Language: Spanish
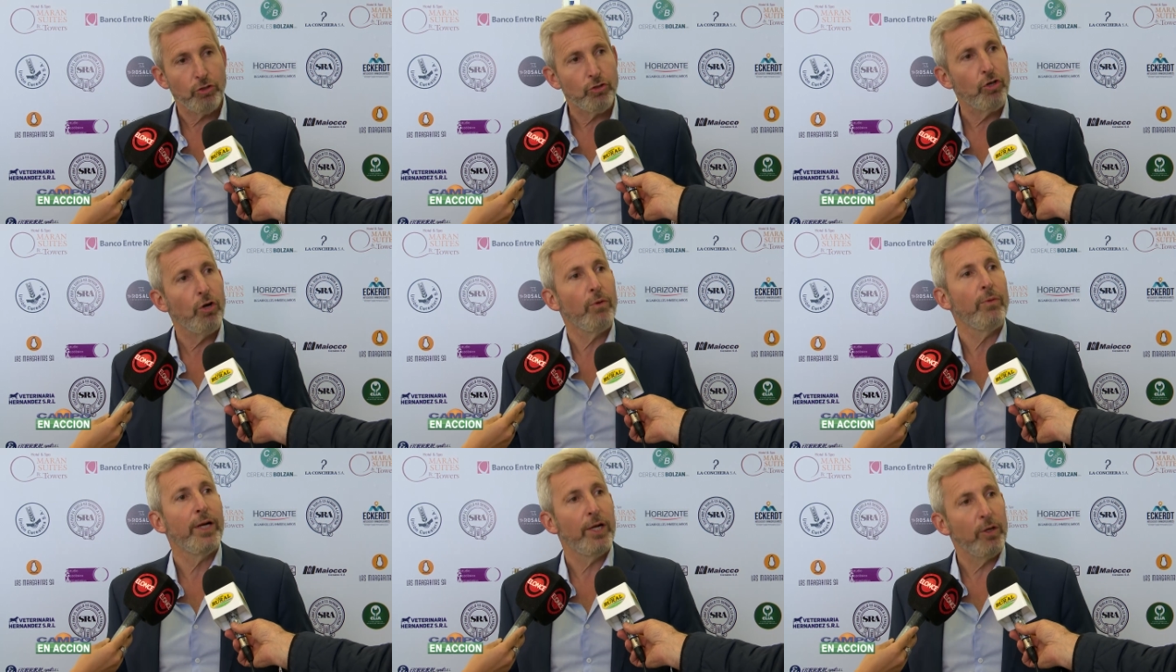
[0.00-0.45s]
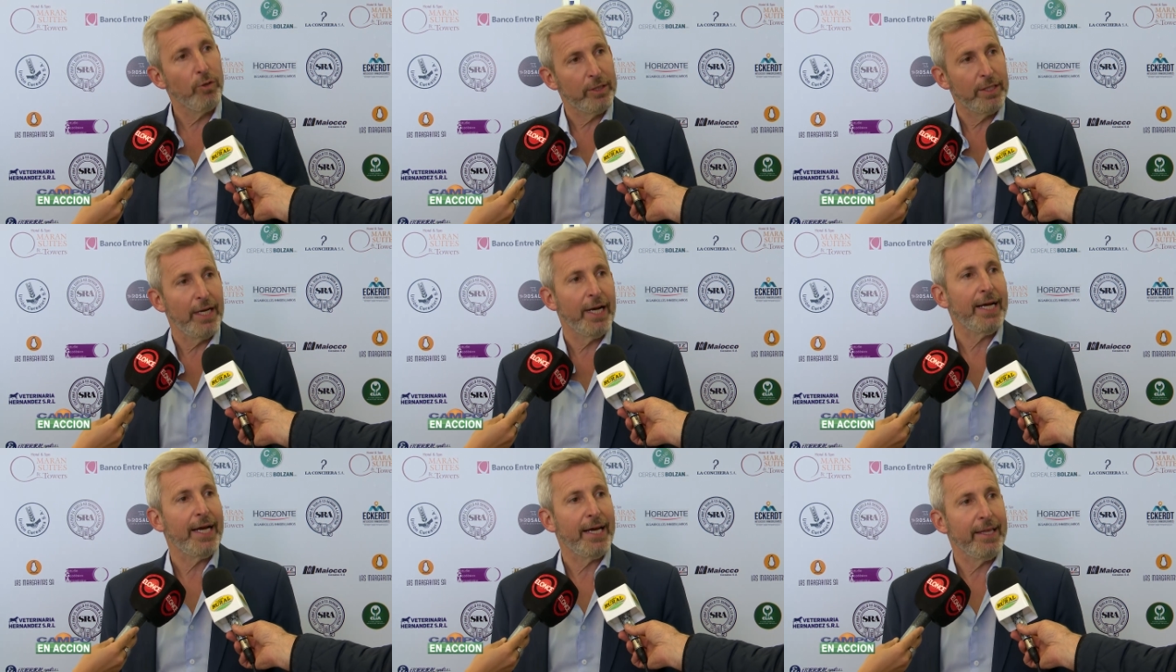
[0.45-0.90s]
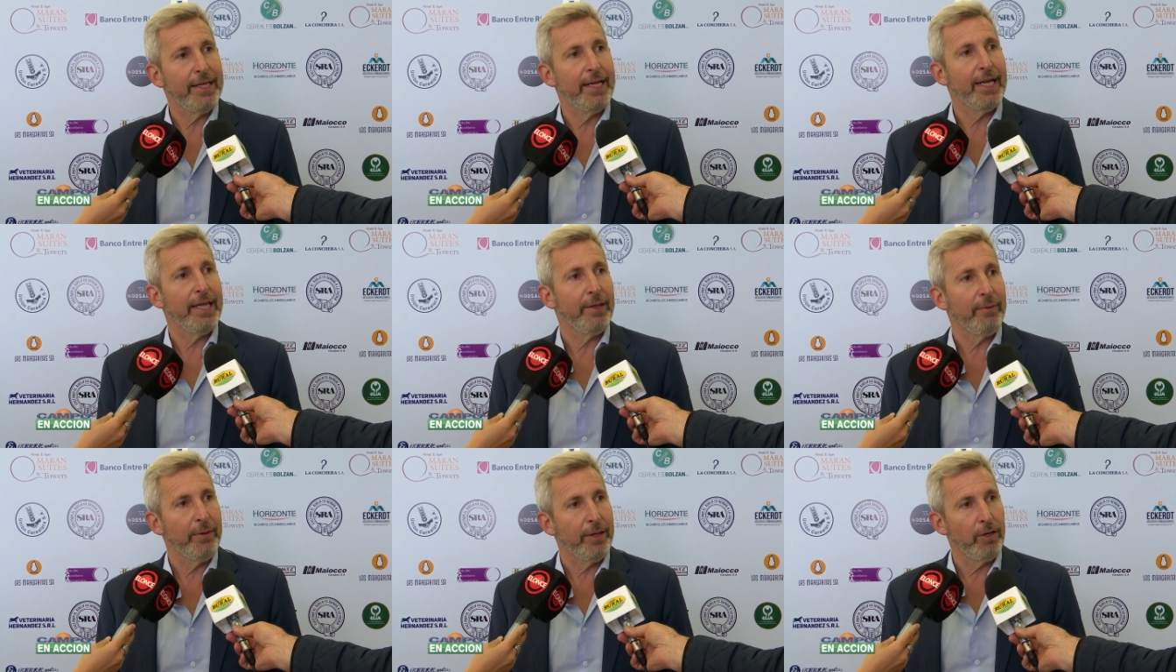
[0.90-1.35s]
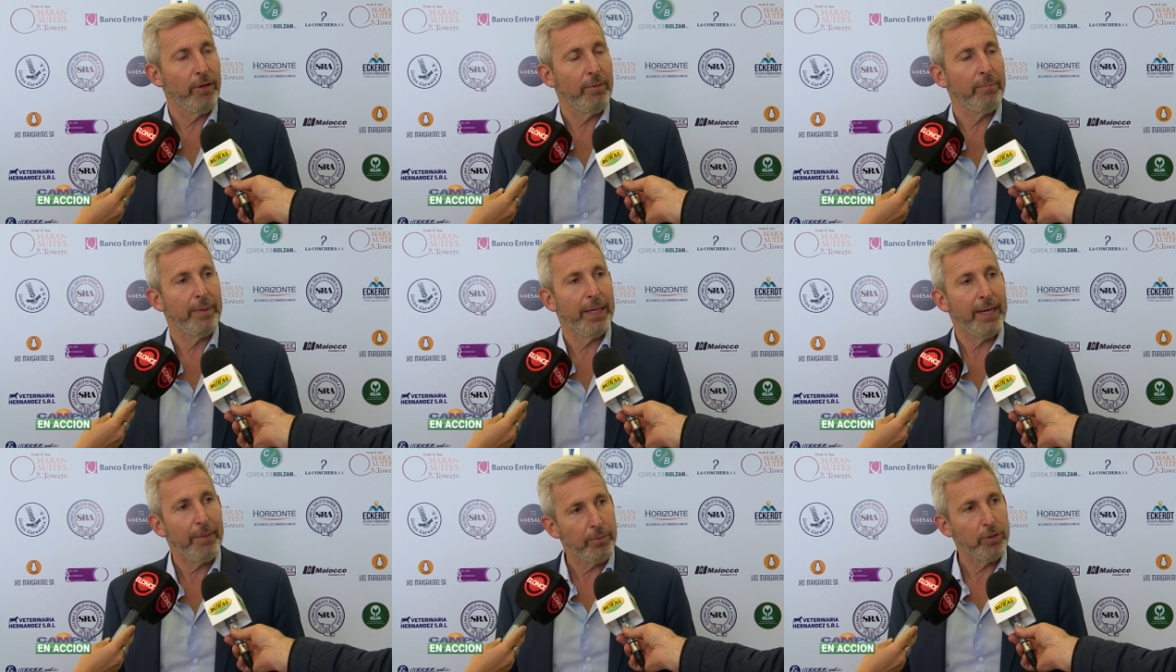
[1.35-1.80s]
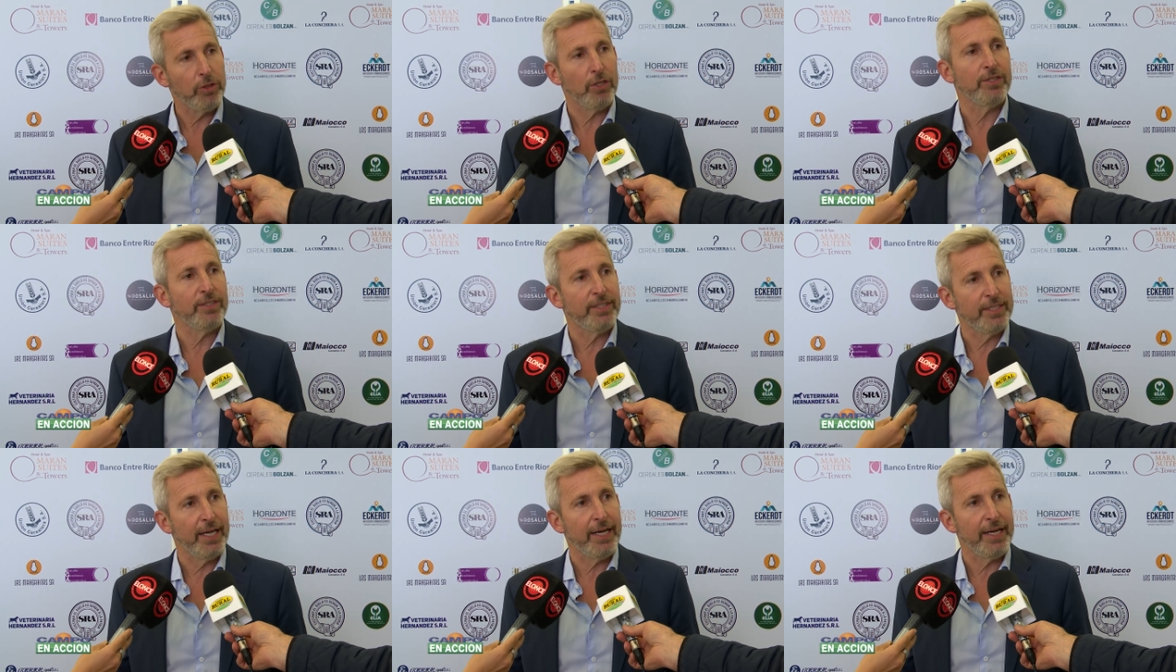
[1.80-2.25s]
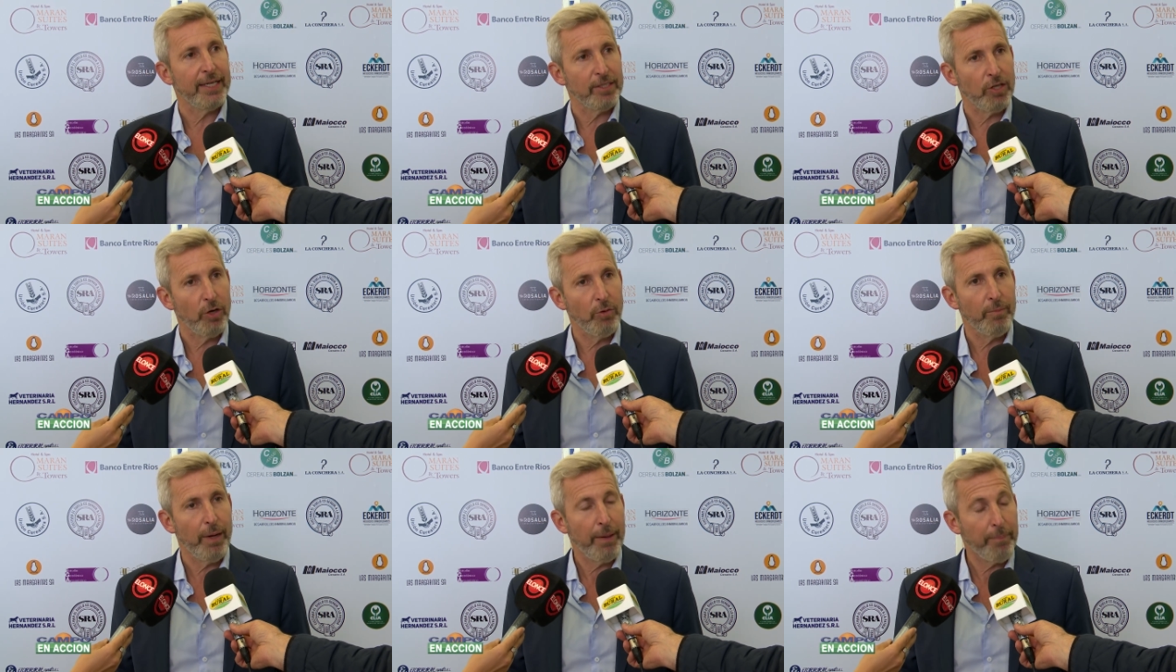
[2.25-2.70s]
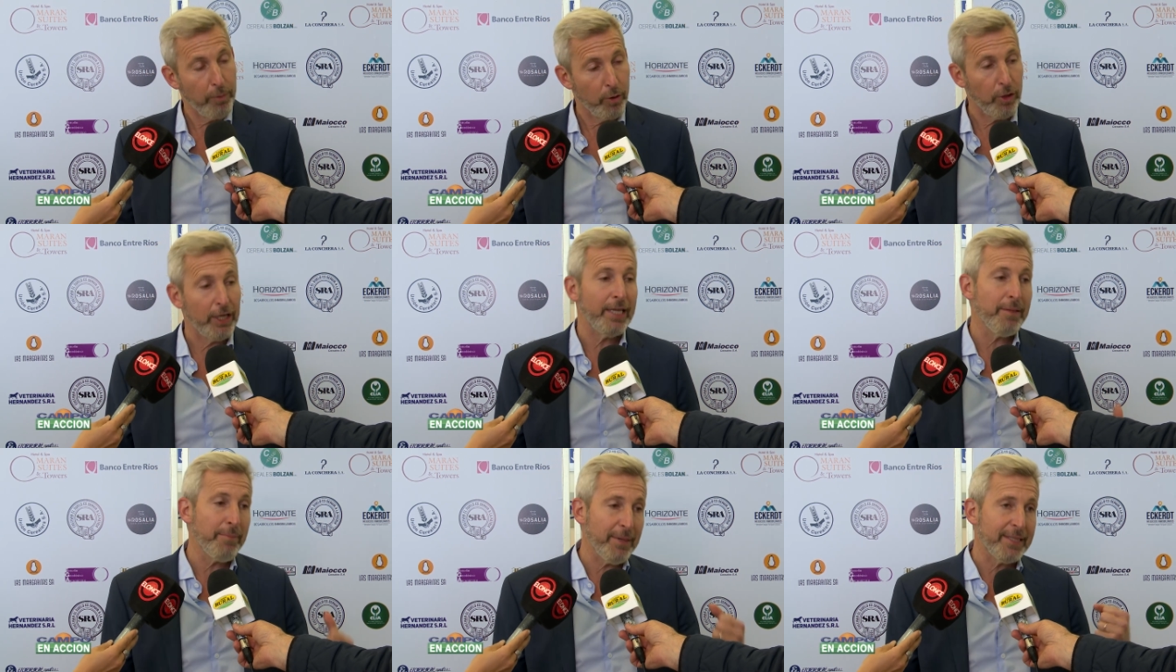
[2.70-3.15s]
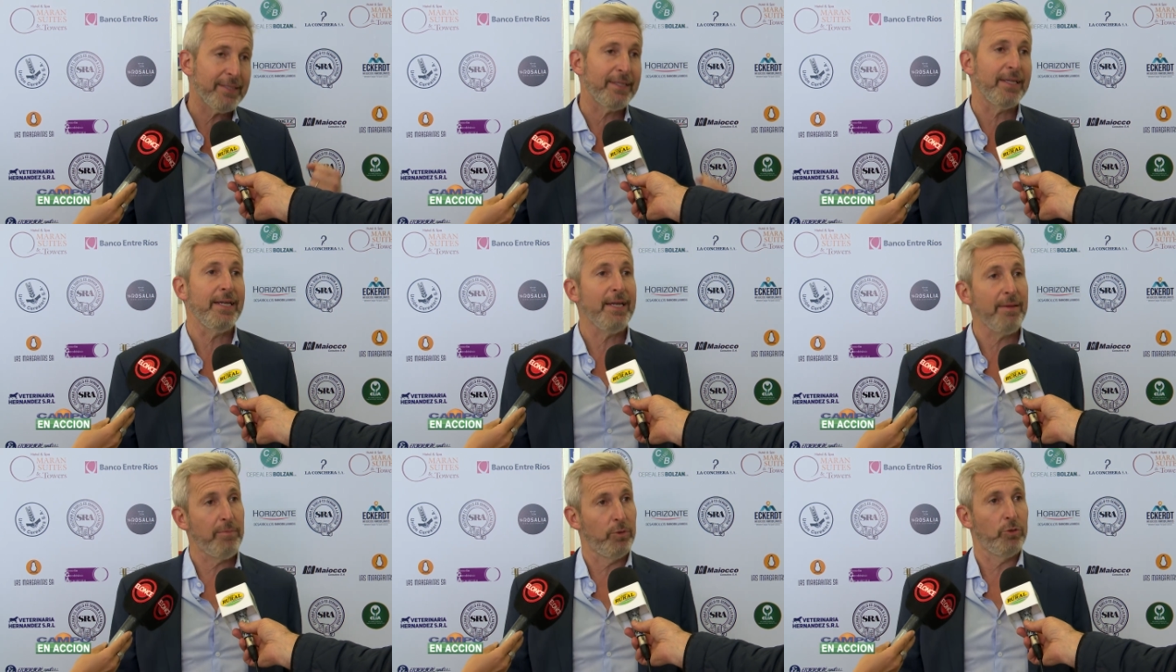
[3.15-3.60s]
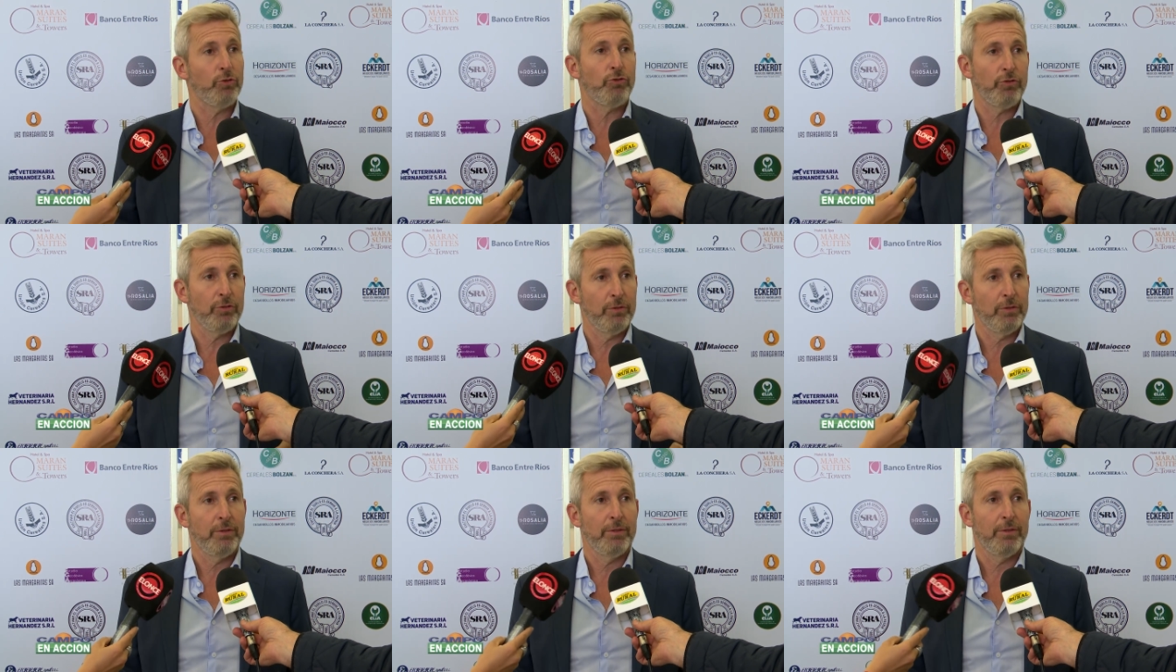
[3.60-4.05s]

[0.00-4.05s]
sobre nuestras cadenas de valor para potenciarlas aún más, porque además tenemos